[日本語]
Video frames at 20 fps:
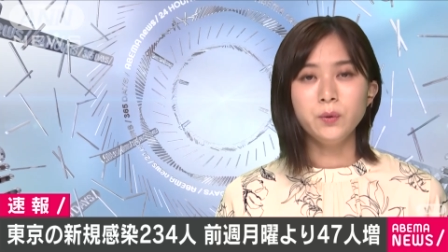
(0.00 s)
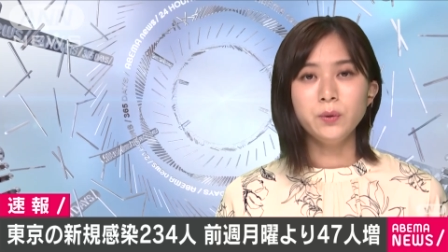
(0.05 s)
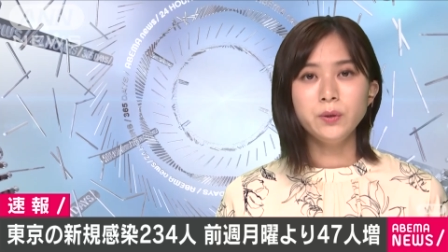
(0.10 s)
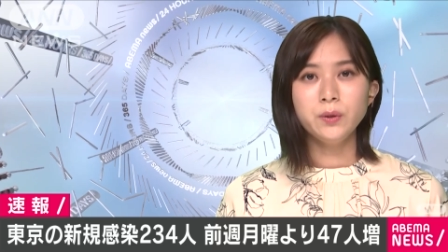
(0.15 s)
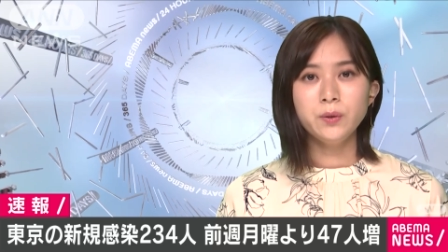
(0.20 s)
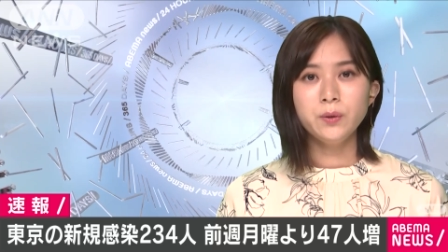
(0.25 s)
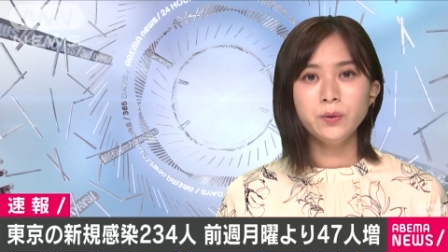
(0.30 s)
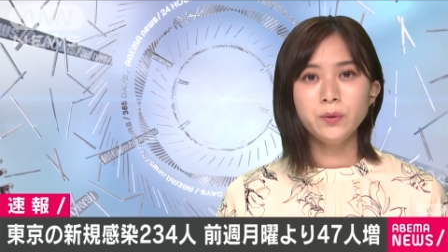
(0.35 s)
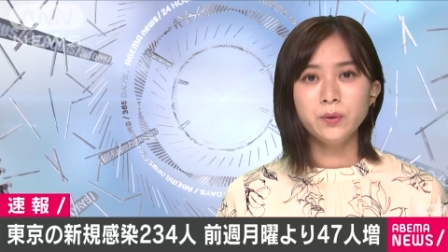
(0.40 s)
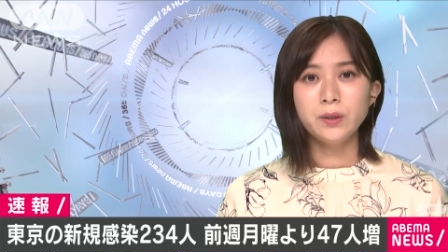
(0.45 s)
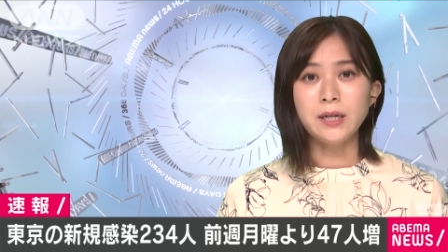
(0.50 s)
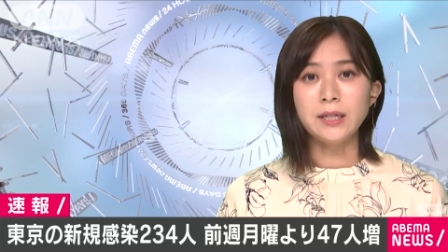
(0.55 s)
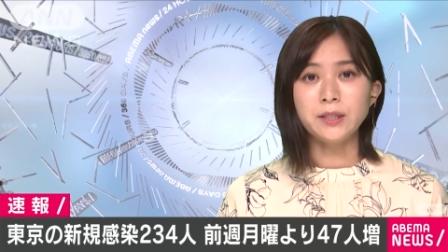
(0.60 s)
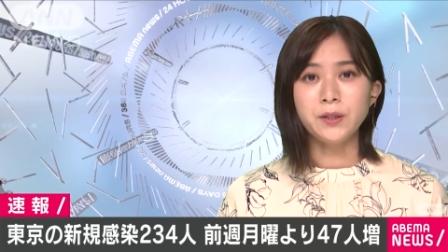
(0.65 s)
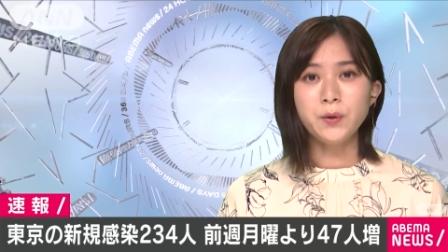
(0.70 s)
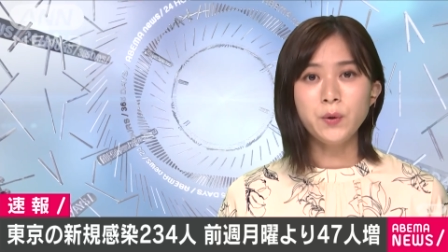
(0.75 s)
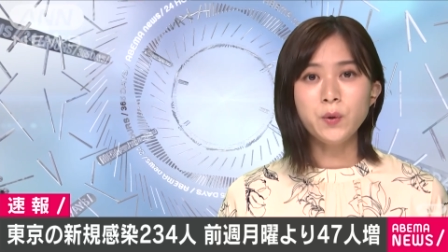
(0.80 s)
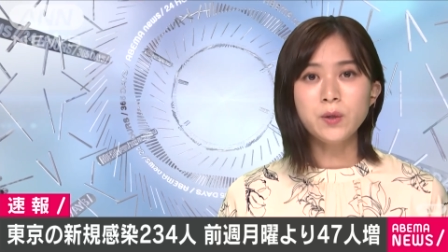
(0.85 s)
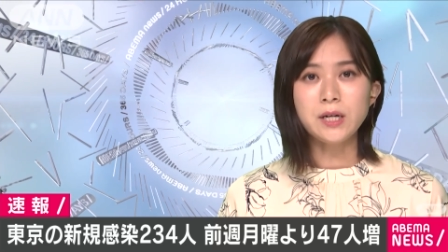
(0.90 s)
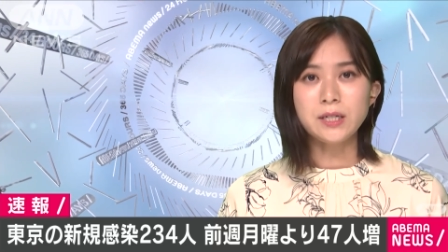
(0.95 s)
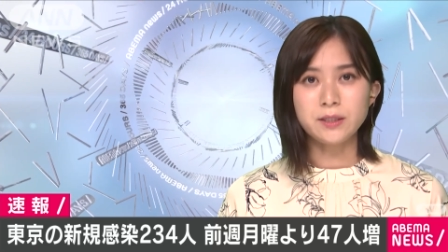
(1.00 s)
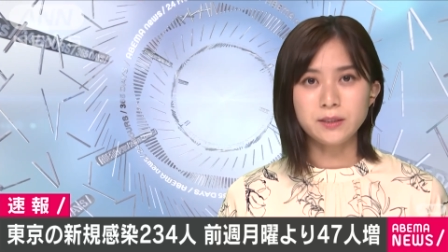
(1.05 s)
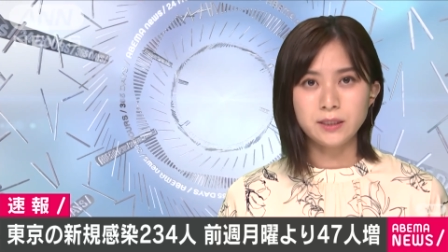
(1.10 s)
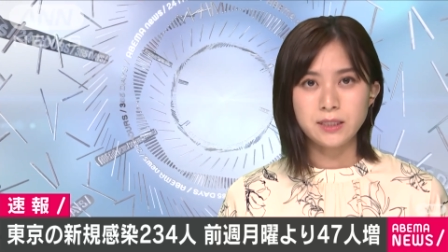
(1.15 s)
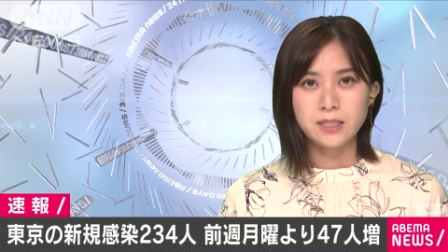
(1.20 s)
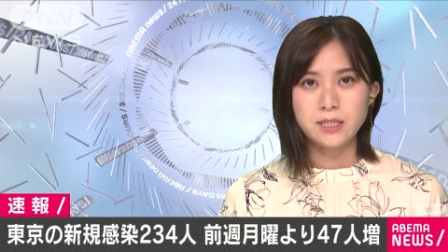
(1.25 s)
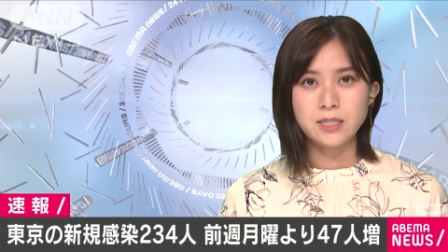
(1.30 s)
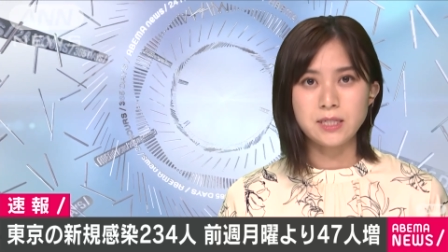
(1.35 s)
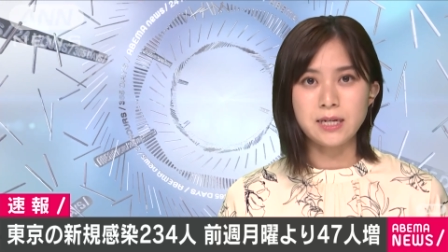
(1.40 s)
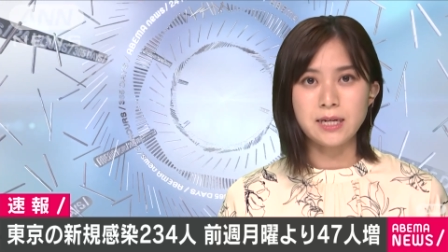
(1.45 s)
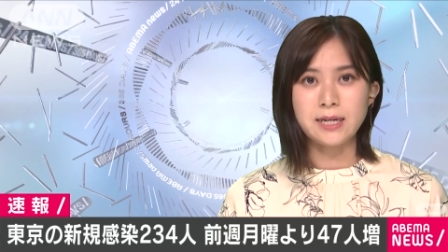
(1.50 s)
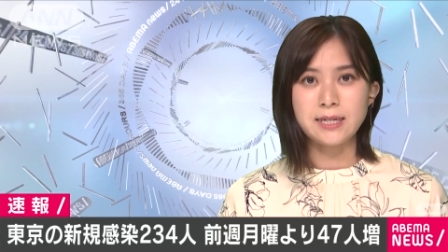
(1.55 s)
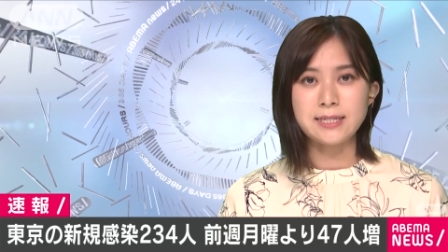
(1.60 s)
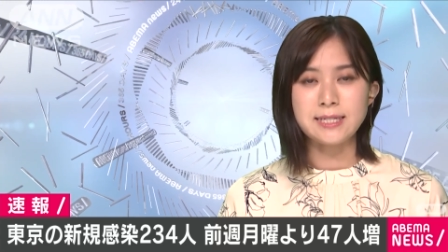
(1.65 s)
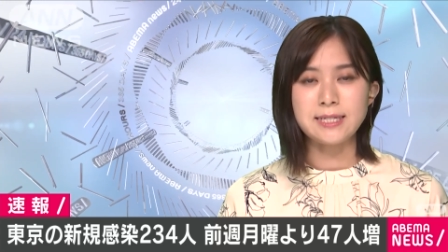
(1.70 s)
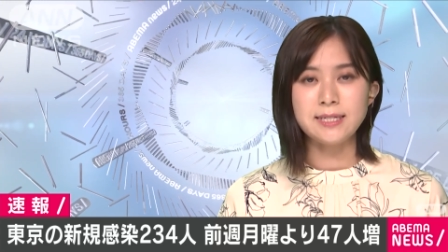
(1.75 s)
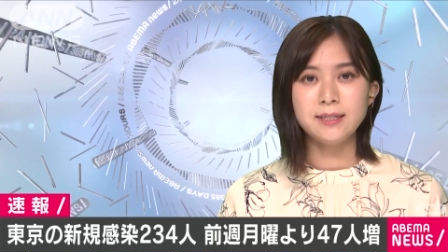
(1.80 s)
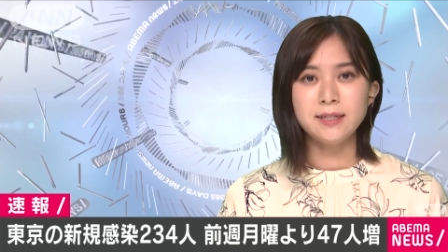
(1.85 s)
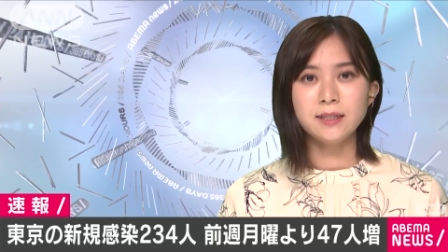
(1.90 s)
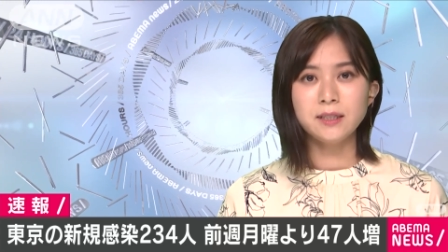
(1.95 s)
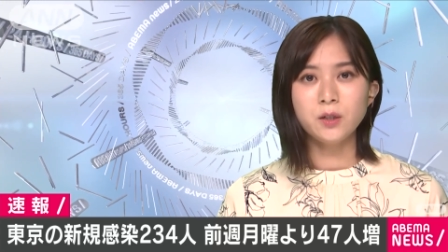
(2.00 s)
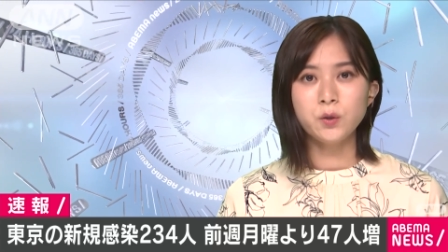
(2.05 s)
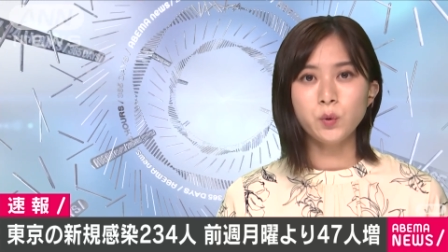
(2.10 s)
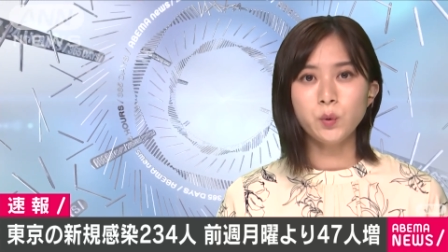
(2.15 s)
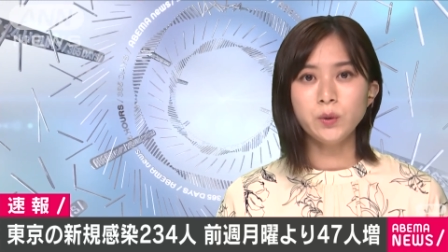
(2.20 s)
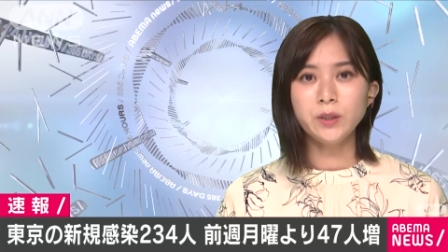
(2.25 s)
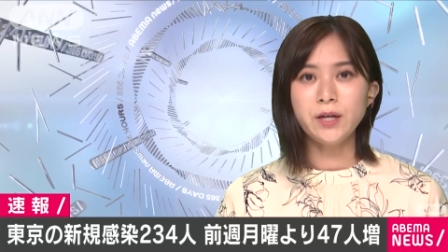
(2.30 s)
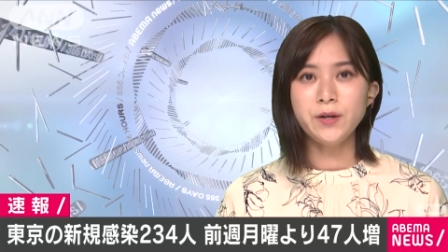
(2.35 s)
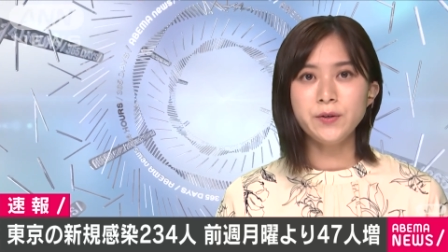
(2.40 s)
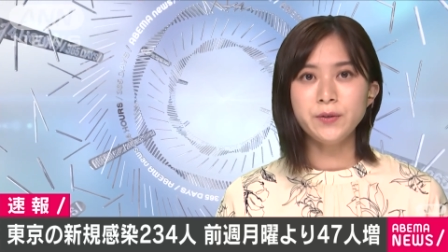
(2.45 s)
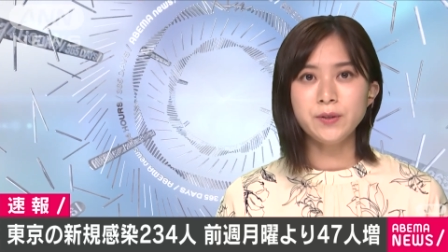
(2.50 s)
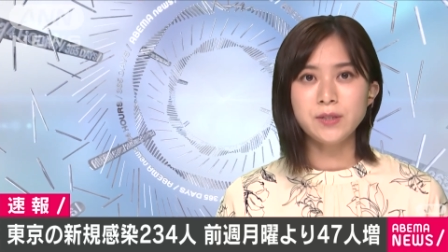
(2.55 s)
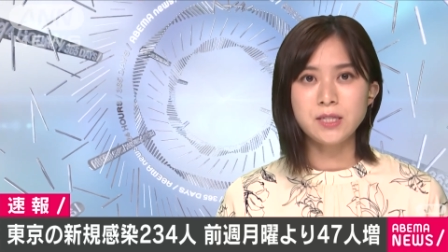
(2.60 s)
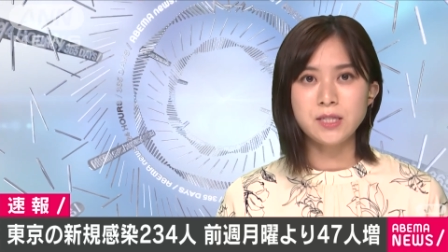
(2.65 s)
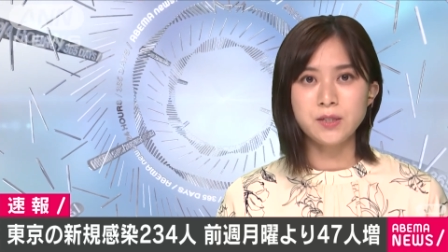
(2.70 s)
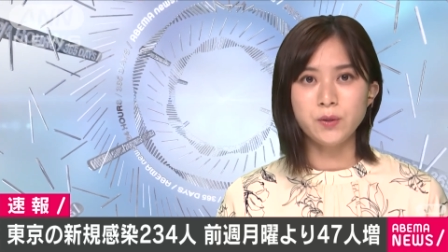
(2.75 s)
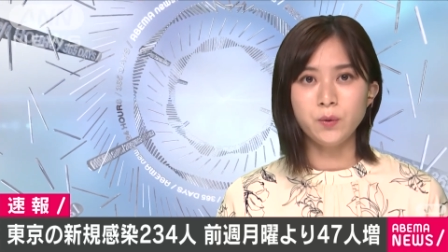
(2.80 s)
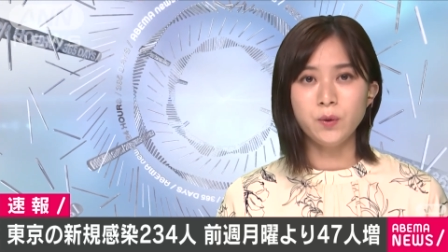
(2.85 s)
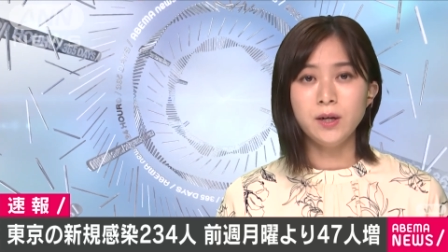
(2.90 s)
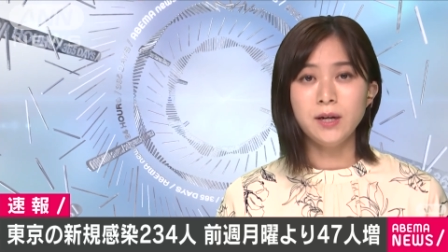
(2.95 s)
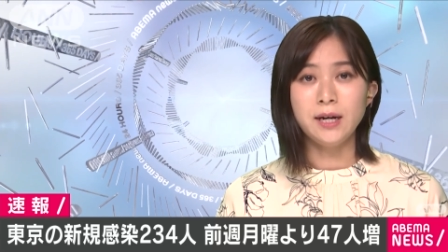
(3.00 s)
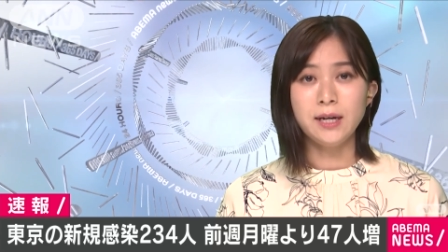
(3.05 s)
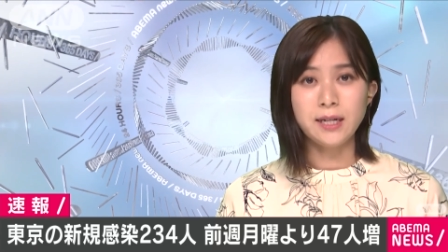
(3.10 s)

東京都が今日確認した新型コロナウイルスの